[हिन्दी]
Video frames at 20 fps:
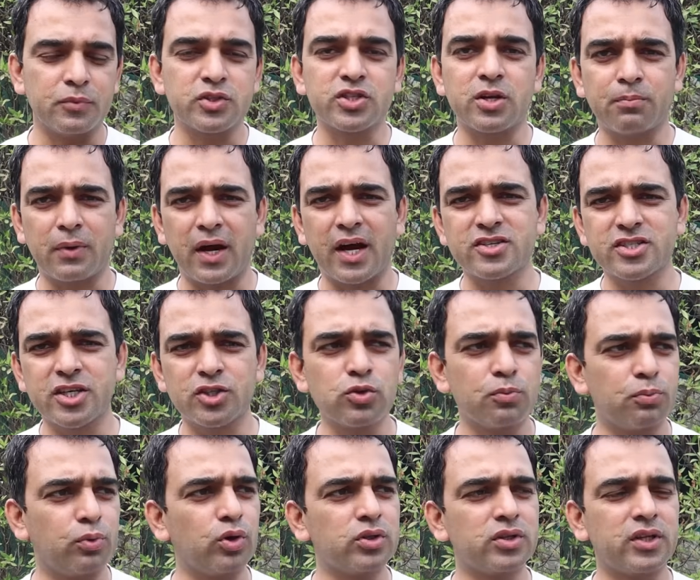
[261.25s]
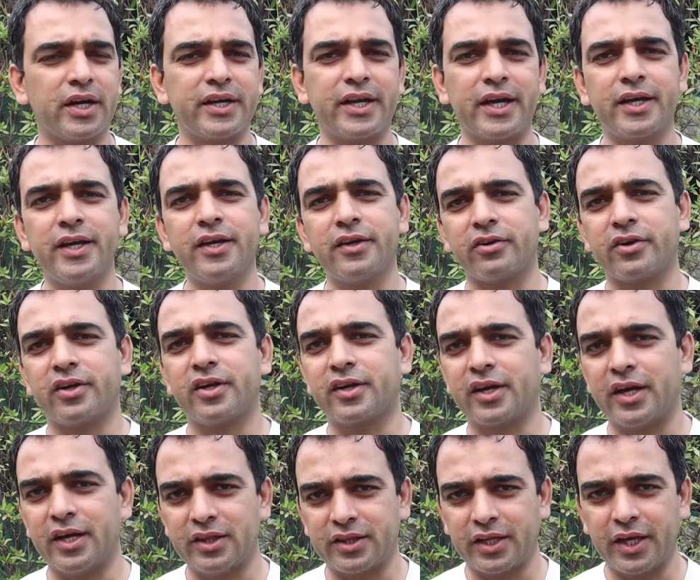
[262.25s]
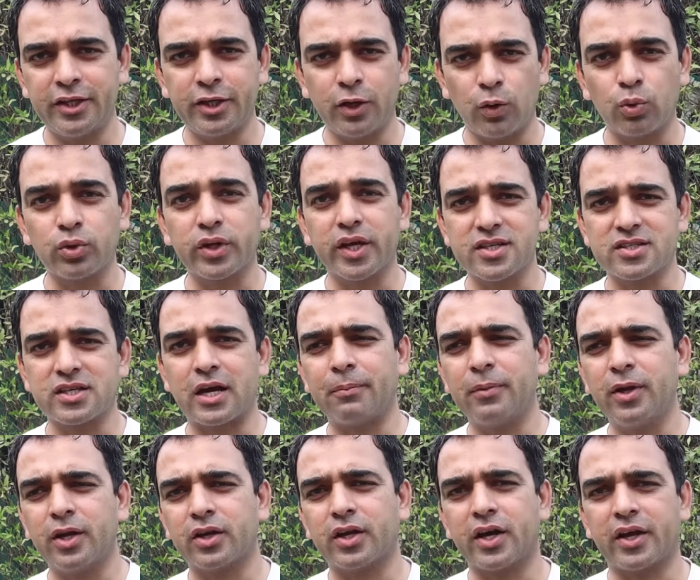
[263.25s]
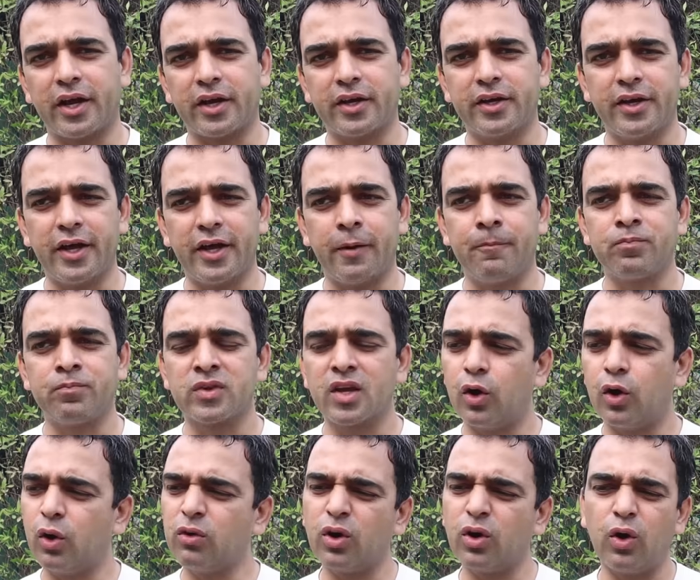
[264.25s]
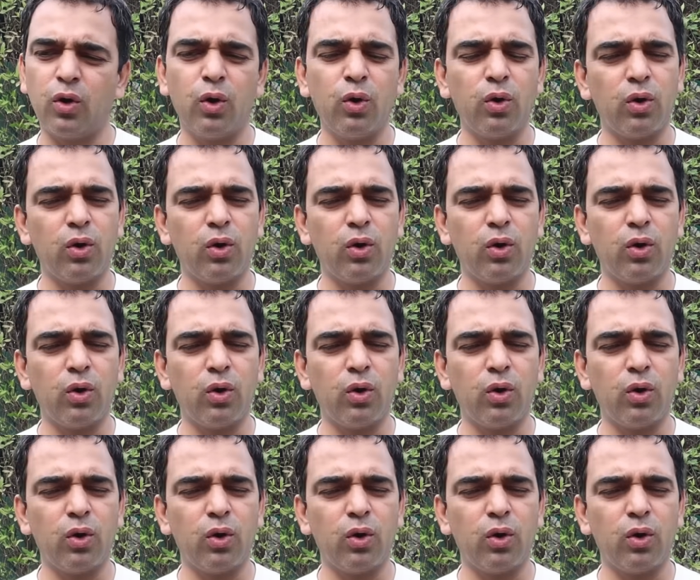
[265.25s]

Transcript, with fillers: मिशन मार्श हैं जो बहुत अटैकिंग क्रिकेट खेलते हैं ये उनके सामने इनका रैकेट है और